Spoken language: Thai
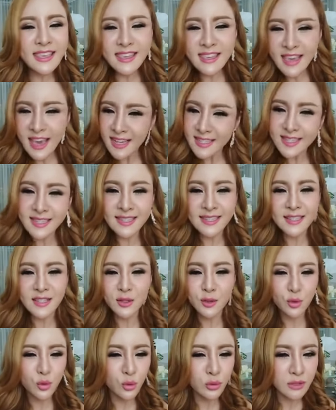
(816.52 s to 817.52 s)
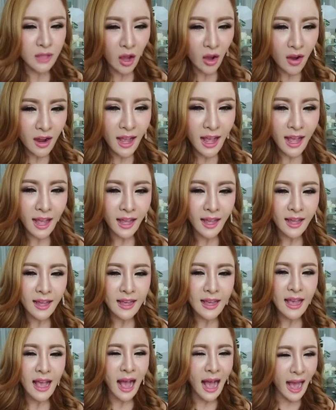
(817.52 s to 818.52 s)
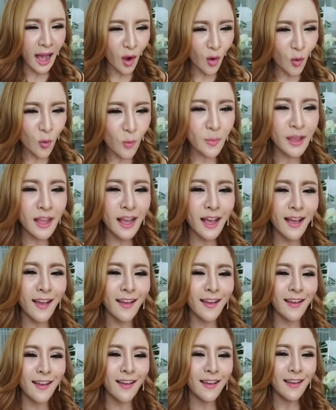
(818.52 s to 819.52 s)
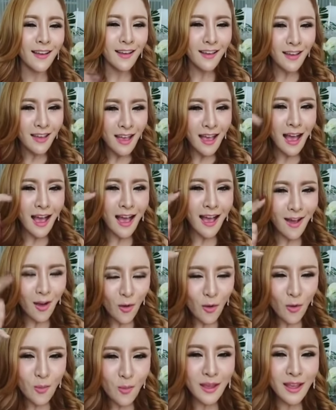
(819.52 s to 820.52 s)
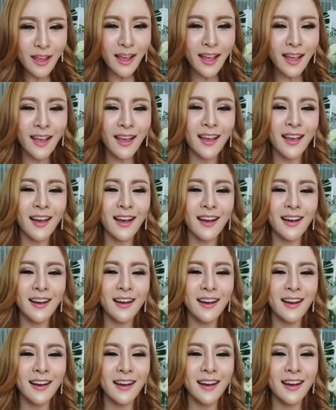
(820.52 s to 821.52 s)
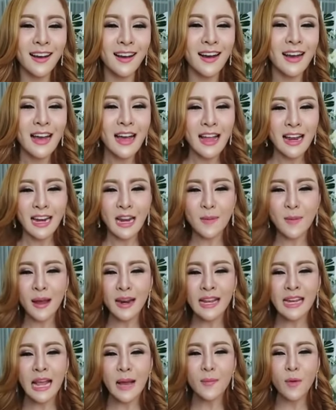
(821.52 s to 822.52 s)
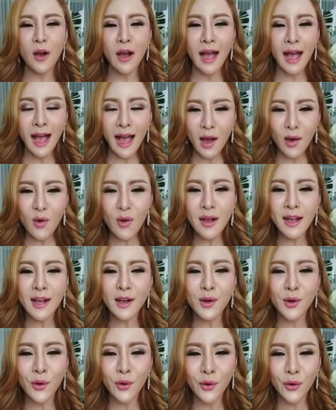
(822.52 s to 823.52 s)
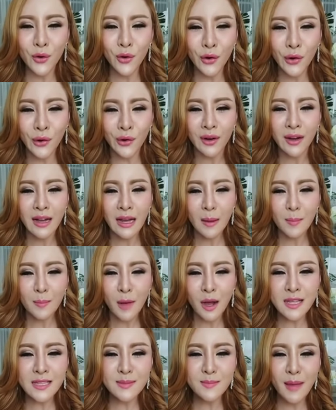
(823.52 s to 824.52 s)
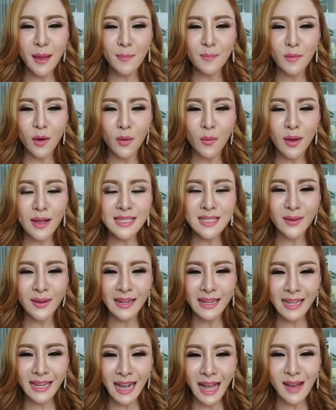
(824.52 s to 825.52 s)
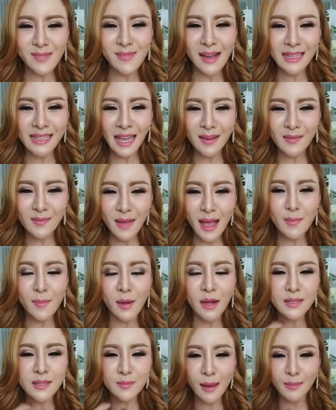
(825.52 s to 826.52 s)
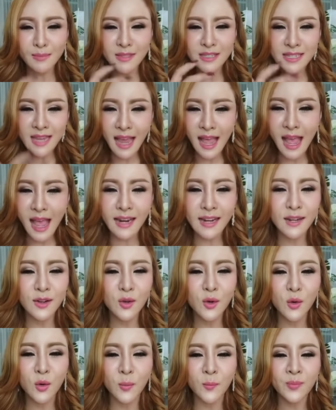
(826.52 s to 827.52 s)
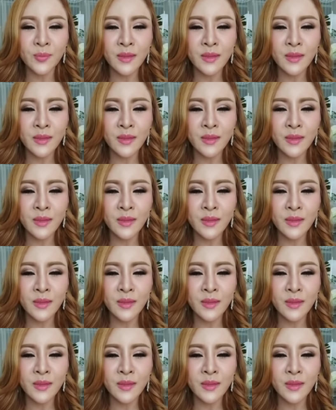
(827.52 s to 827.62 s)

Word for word: yes ถูกต้องค่ะ เอาไหมคะ เอาไหมคะเออแล้วพัฒดาบอกเอาค่ะครูบอสแมมบอกว่าสวัสดีค่ะมาทันแม่บอสแมมแชร์เลยลูก